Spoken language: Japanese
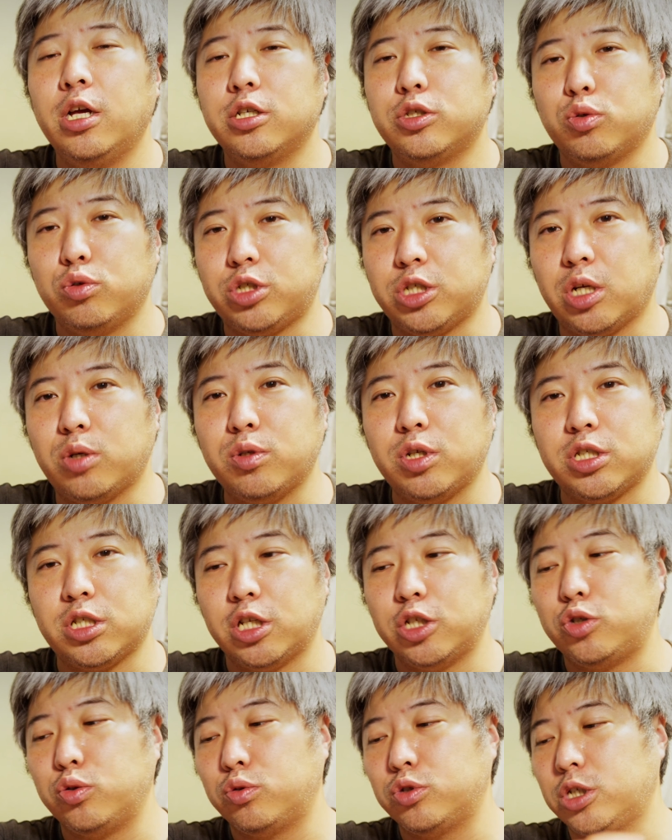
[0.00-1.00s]
そちらをです
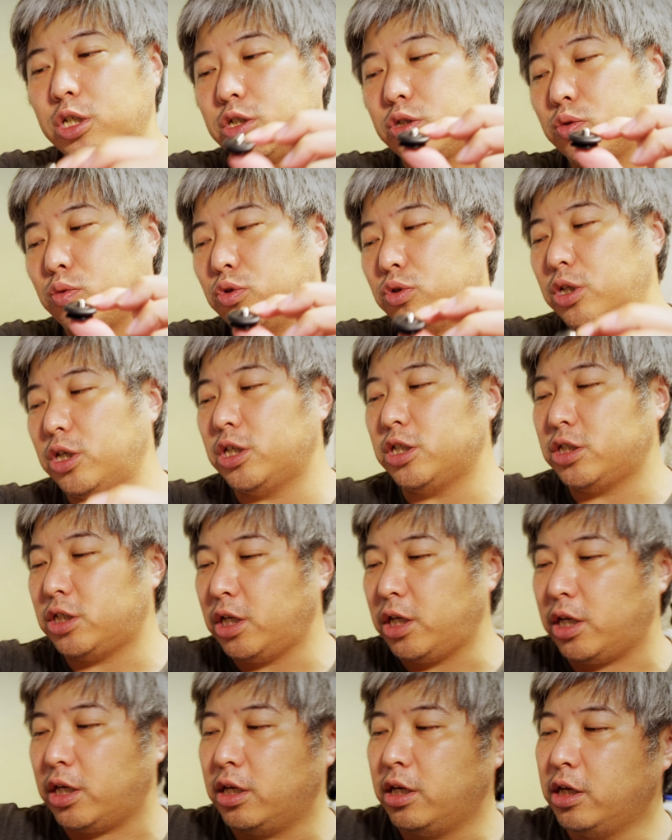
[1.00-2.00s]
ね、直接固定し
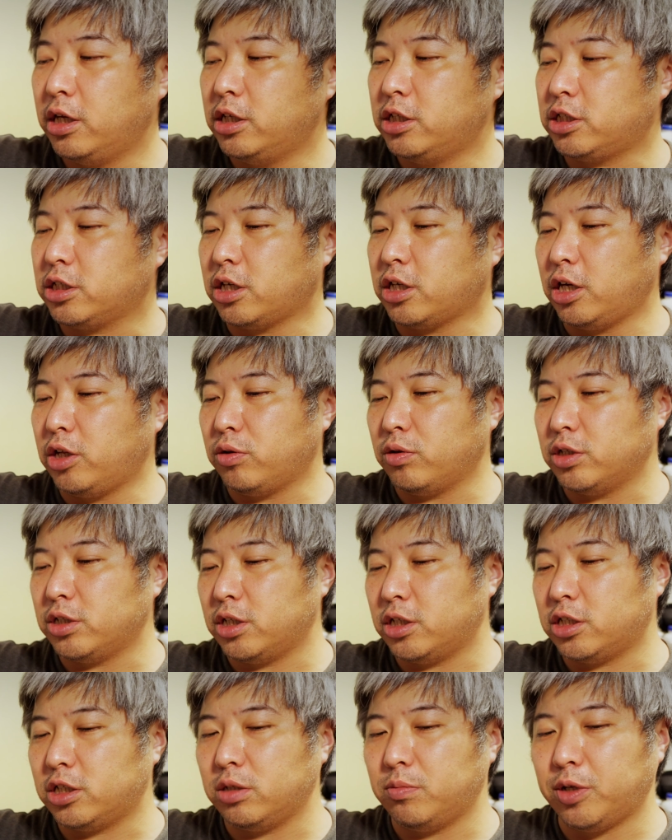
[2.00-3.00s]
て、しっかりとです
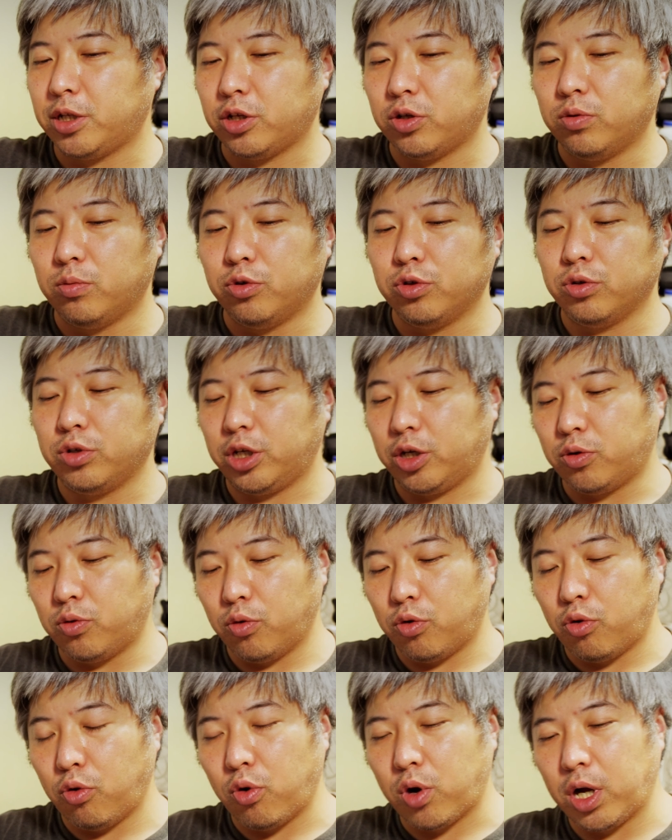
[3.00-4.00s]
ね、すべてのものにこ
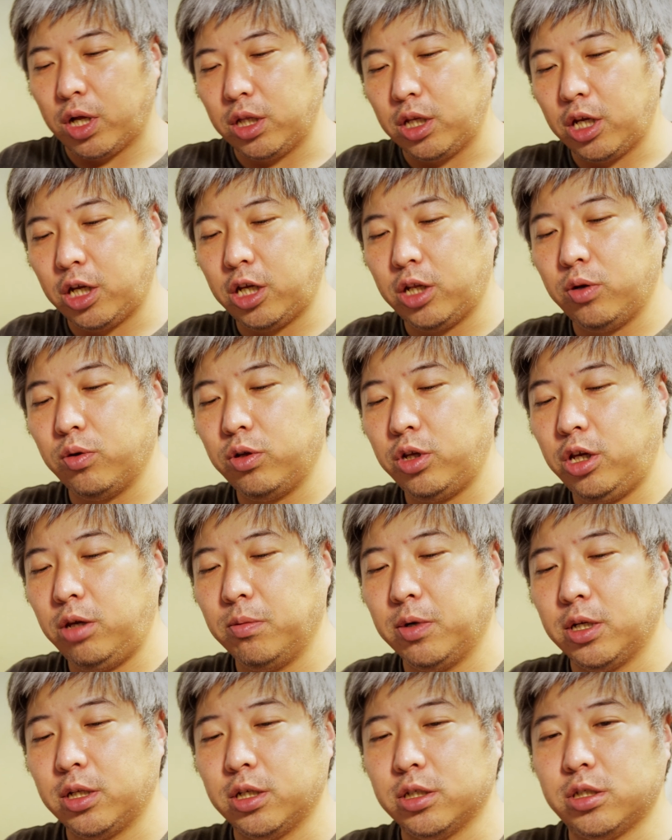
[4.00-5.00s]
う交換できるように
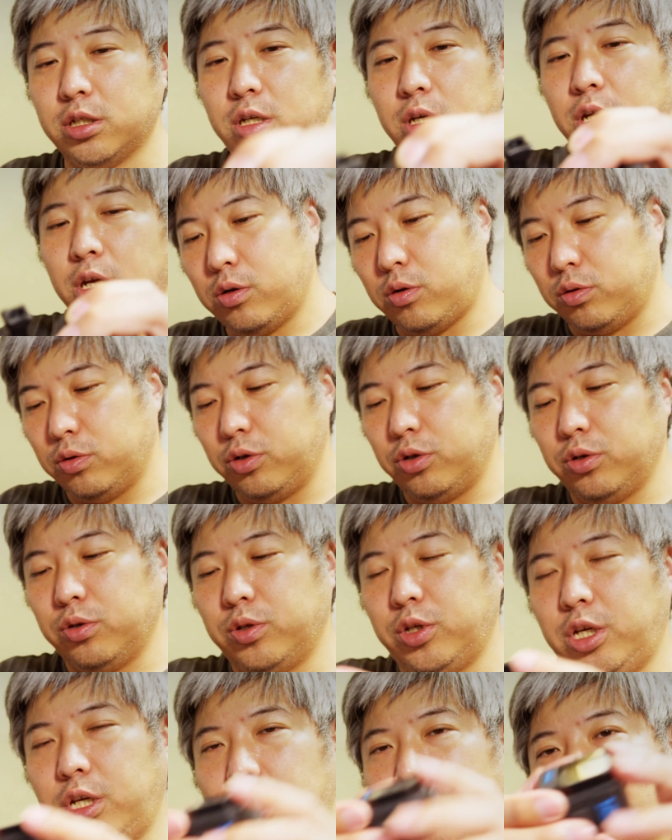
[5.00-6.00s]
今はですね、このよ
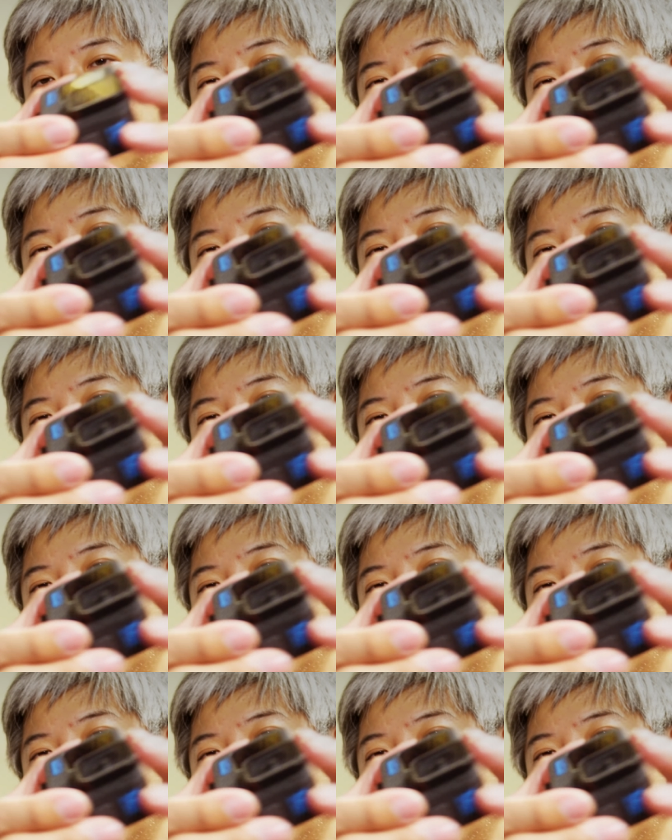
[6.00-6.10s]
うに